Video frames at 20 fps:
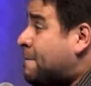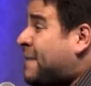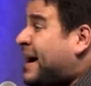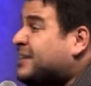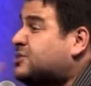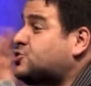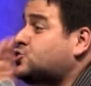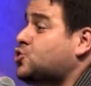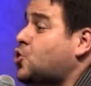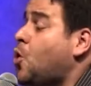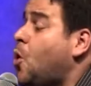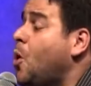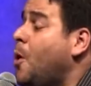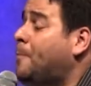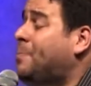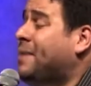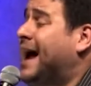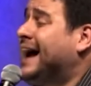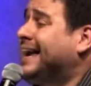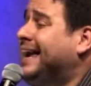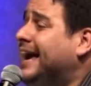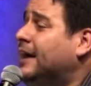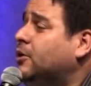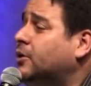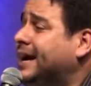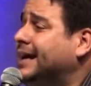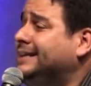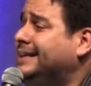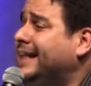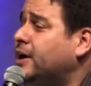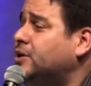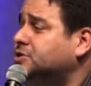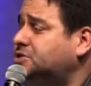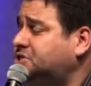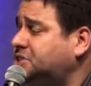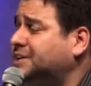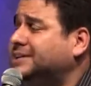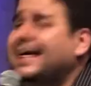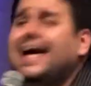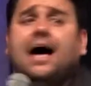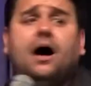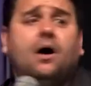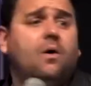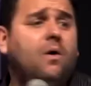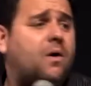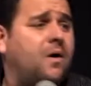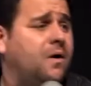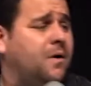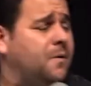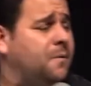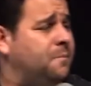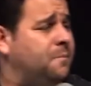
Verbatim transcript: mas cumpra aquilo que Deus te deu.